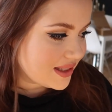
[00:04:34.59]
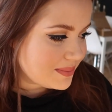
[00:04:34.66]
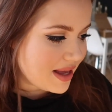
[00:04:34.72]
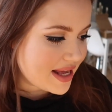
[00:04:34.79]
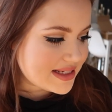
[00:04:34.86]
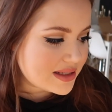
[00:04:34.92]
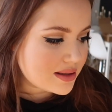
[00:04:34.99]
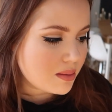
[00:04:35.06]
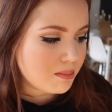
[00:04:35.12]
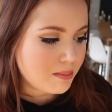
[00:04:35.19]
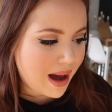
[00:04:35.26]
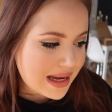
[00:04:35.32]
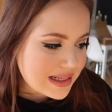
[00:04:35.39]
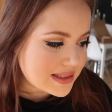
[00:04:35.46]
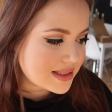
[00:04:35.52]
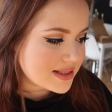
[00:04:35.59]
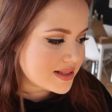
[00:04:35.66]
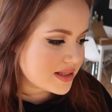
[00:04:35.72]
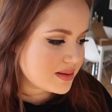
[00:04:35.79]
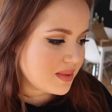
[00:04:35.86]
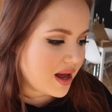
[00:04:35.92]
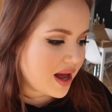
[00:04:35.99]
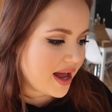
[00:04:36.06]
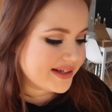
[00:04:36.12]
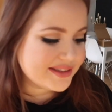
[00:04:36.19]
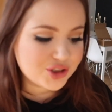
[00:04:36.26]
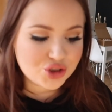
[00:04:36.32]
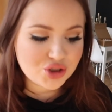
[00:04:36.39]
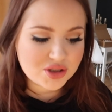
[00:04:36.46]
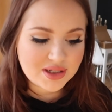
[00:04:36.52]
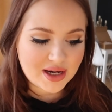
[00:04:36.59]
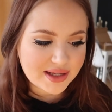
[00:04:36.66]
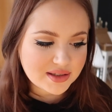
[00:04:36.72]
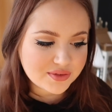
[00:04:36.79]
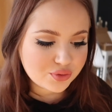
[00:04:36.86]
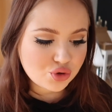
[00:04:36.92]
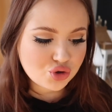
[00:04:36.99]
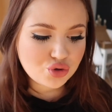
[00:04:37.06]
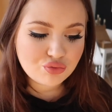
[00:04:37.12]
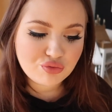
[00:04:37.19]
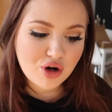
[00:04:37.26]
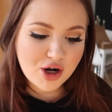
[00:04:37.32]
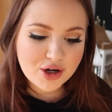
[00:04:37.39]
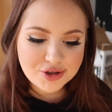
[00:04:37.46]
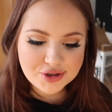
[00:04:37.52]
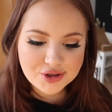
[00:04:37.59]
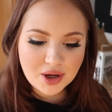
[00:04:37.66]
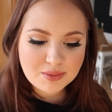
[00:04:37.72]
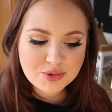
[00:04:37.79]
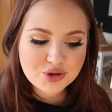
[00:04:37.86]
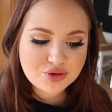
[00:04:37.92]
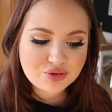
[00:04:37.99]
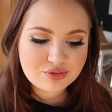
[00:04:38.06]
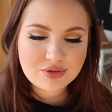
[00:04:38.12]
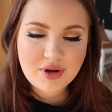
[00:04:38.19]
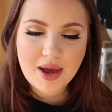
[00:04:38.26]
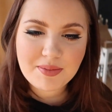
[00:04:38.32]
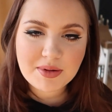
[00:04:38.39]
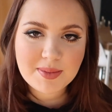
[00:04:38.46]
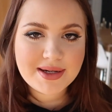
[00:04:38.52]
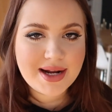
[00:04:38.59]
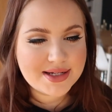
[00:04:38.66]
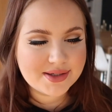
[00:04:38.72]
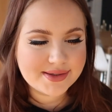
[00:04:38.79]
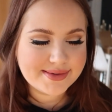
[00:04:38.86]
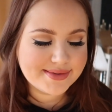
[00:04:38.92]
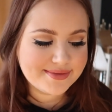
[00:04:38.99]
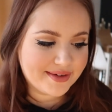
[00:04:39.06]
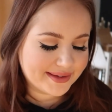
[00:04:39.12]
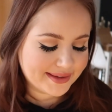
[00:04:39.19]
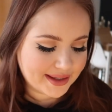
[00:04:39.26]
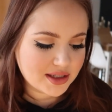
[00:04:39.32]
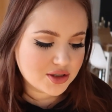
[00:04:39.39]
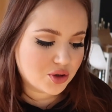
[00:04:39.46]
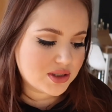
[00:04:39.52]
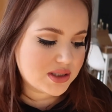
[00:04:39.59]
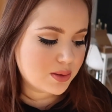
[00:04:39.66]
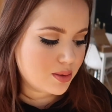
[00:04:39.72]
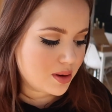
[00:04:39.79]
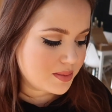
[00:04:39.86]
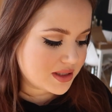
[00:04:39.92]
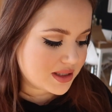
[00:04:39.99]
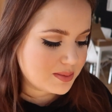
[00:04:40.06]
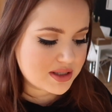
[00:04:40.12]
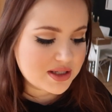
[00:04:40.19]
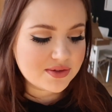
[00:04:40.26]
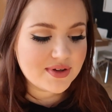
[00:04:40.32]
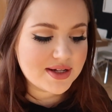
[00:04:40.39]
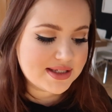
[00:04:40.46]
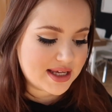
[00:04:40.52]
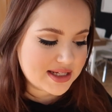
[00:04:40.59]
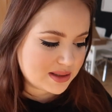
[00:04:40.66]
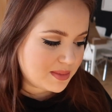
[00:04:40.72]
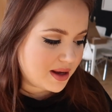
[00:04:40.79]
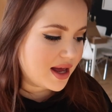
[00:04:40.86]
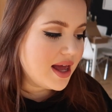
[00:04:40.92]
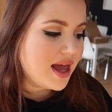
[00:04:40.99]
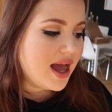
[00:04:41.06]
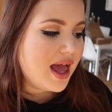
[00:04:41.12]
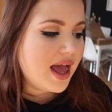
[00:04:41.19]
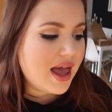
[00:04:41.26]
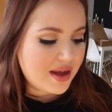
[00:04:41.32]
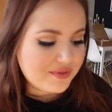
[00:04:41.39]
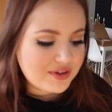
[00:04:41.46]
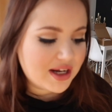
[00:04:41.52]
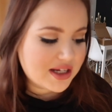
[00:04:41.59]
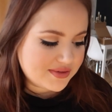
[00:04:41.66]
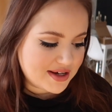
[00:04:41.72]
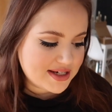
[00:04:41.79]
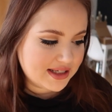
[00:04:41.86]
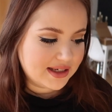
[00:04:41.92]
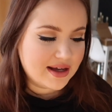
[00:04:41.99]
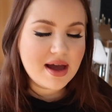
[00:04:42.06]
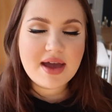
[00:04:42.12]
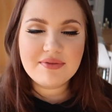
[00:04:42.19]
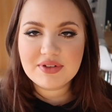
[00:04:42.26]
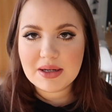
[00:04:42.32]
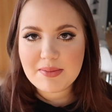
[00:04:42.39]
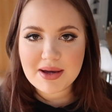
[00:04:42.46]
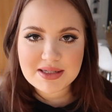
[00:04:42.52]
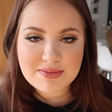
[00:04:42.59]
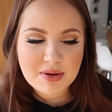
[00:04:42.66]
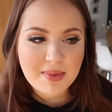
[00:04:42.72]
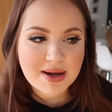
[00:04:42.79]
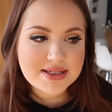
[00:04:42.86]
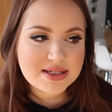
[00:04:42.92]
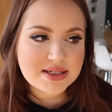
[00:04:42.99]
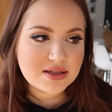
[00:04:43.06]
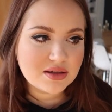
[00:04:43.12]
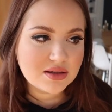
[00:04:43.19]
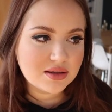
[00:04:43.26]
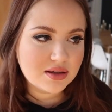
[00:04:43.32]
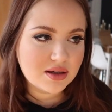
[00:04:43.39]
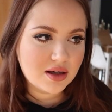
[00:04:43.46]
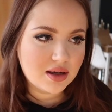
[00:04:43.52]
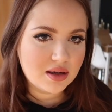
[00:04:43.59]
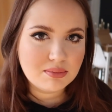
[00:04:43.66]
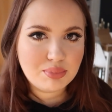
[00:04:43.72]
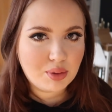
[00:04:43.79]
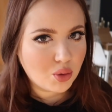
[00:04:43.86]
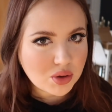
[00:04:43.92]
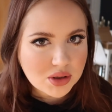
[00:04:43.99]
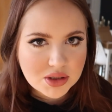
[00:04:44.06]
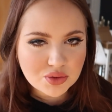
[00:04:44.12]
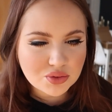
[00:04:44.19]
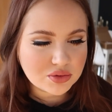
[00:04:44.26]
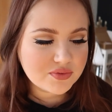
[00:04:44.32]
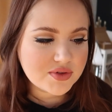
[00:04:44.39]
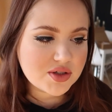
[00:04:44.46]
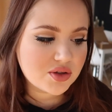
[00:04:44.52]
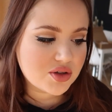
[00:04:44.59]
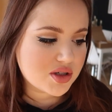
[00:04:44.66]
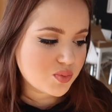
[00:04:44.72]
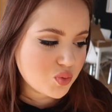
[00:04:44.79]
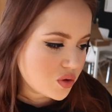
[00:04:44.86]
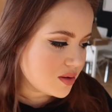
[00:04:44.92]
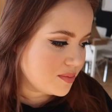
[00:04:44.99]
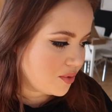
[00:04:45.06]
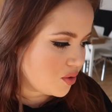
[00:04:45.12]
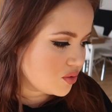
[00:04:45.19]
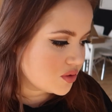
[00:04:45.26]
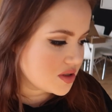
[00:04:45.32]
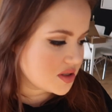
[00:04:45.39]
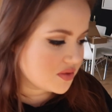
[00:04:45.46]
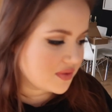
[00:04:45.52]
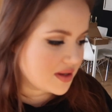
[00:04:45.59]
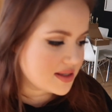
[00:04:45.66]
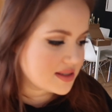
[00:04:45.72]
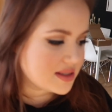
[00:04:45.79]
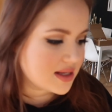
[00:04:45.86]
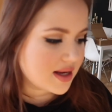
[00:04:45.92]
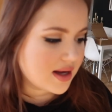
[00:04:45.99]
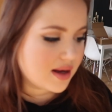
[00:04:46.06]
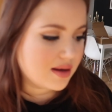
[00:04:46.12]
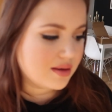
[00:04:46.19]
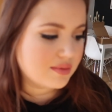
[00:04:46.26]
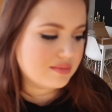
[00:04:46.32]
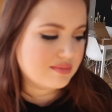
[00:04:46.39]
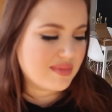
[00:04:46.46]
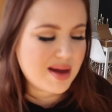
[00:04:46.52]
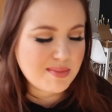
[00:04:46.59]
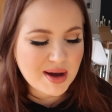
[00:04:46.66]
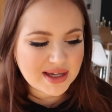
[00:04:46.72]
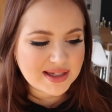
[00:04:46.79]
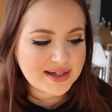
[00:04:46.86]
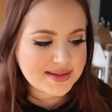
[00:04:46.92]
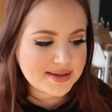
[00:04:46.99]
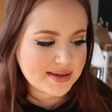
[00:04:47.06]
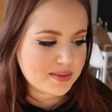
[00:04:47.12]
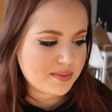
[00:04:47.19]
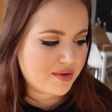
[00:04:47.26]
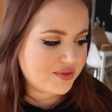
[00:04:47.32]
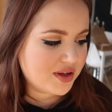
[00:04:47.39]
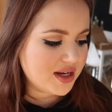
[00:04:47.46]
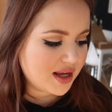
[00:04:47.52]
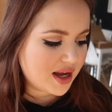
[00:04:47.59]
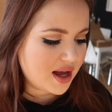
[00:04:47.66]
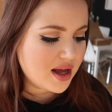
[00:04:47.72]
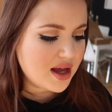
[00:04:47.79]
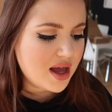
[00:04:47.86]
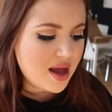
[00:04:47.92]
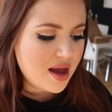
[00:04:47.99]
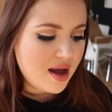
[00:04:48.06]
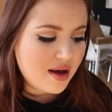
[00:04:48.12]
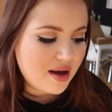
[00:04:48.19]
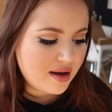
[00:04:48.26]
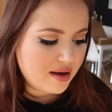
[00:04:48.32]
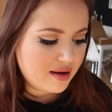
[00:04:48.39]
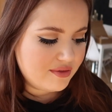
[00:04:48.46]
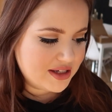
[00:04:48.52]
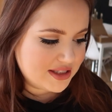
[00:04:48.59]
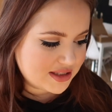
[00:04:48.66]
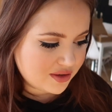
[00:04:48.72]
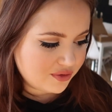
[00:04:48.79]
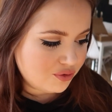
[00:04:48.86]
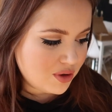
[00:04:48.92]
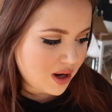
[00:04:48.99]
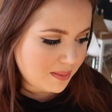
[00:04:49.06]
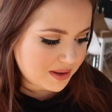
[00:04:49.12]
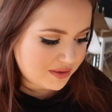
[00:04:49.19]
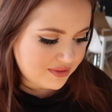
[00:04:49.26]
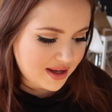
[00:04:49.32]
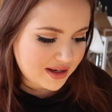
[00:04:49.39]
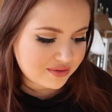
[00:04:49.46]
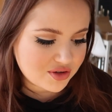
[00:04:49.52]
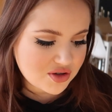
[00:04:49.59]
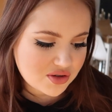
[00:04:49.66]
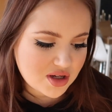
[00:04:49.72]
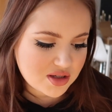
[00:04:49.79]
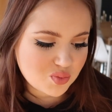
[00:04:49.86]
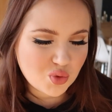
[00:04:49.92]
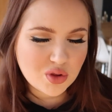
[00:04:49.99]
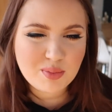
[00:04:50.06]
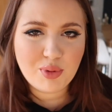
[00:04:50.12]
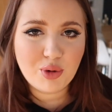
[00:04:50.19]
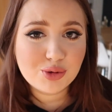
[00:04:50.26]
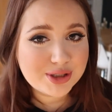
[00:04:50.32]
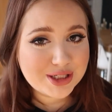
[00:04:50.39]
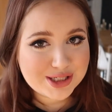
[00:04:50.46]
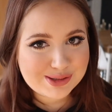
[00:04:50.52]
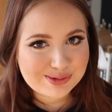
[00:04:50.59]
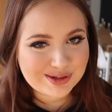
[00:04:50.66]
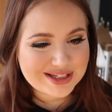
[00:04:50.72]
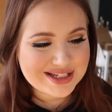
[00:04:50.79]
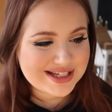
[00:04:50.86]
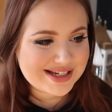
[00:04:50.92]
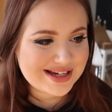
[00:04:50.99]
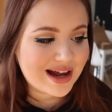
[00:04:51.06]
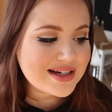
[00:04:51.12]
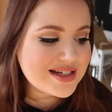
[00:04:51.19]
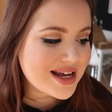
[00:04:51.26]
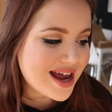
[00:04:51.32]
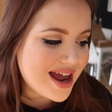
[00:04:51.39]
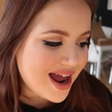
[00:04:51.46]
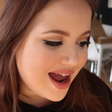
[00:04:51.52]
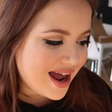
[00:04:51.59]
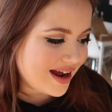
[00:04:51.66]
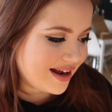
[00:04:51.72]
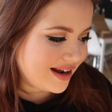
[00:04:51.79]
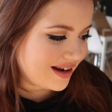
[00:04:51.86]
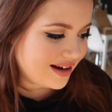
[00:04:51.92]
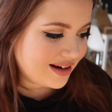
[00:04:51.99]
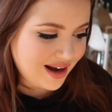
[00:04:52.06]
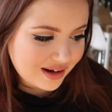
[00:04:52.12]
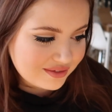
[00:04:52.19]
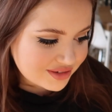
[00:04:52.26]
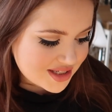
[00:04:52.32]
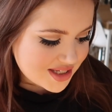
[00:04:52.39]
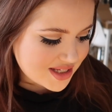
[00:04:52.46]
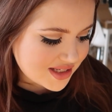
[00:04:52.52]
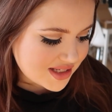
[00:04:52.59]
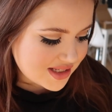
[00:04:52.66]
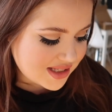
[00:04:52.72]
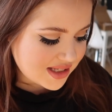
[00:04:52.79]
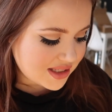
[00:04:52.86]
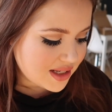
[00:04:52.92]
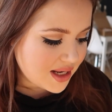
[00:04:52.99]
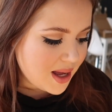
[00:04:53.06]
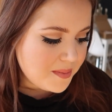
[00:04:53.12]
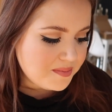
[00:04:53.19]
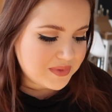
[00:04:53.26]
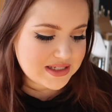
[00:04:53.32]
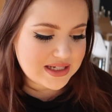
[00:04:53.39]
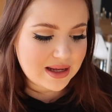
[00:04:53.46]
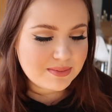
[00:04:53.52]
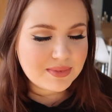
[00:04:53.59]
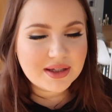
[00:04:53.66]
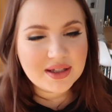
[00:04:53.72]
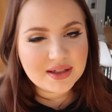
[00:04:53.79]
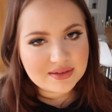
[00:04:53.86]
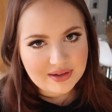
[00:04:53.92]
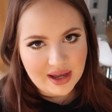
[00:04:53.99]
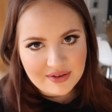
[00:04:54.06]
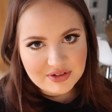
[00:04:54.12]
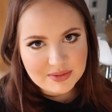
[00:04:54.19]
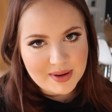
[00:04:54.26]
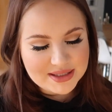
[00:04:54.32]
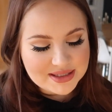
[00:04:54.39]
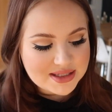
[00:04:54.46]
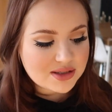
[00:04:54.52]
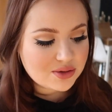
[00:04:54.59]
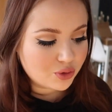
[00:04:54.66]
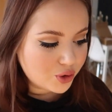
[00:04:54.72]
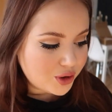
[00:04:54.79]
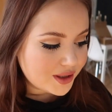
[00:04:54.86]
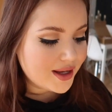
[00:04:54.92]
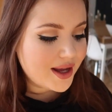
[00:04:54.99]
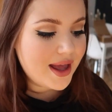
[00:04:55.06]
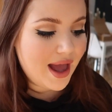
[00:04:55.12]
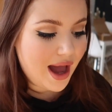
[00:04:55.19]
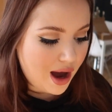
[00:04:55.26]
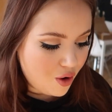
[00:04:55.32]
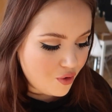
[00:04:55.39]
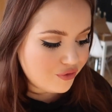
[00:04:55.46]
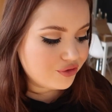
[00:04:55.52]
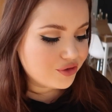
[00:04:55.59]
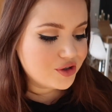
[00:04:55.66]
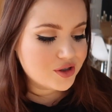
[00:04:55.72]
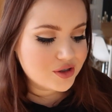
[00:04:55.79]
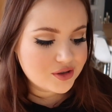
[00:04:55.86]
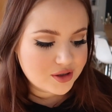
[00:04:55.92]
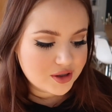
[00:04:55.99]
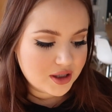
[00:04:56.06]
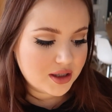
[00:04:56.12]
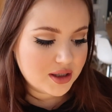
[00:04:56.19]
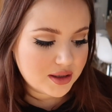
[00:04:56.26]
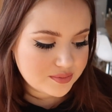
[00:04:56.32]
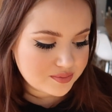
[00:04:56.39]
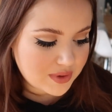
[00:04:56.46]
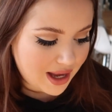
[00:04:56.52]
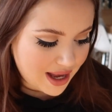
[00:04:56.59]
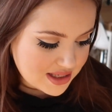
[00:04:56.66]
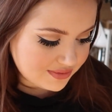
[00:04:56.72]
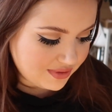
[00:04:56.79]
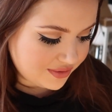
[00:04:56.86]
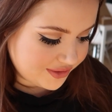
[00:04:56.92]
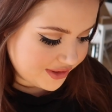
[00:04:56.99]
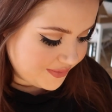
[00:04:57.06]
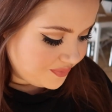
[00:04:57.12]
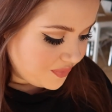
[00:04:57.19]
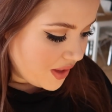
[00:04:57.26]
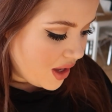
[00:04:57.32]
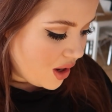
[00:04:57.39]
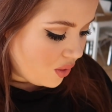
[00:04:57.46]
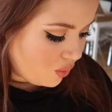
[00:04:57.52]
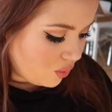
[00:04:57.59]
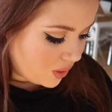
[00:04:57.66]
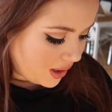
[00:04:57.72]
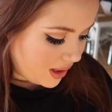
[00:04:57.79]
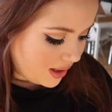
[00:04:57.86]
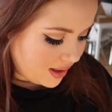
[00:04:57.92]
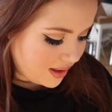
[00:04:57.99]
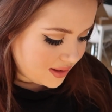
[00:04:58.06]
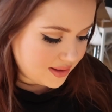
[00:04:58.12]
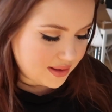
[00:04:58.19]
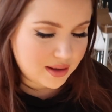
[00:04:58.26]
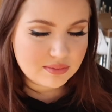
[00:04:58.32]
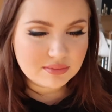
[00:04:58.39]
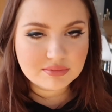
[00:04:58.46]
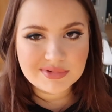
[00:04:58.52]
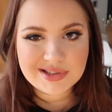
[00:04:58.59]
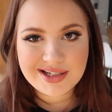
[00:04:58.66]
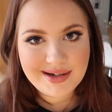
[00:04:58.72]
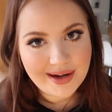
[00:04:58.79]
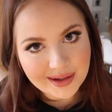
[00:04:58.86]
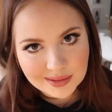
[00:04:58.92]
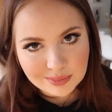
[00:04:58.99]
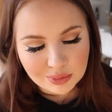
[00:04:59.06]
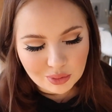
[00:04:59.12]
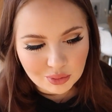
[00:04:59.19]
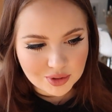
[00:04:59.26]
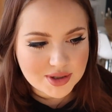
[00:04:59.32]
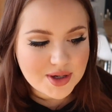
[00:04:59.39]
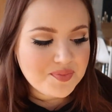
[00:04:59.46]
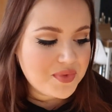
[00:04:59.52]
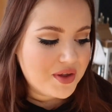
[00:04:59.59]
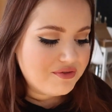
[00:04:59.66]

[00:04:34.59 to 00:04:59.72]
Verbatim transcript: Ich esse meistens immer eigentlich das gleiche Frühstück, weil ich damit happy bin. Also ich variiere trotzdem immer ein bisschen, beziehungsweise ich esse immer entweder zwei Dinge. Entweder mache ich mir meistens eine äh, Bowl, irgendwie so eine Smoothie Bowl oder sowas. Äh, mache ich in letzter Zeit aber weniger, äh, weil ich das Gefühl habe, ich werde von so einer Smoothie Bowl nicht so richtig satt. Äh, langfristig gesehen. Deshalb greife ich meistens zurück auf ähm, Reiswaffeln oder ähm, Knäckebrot.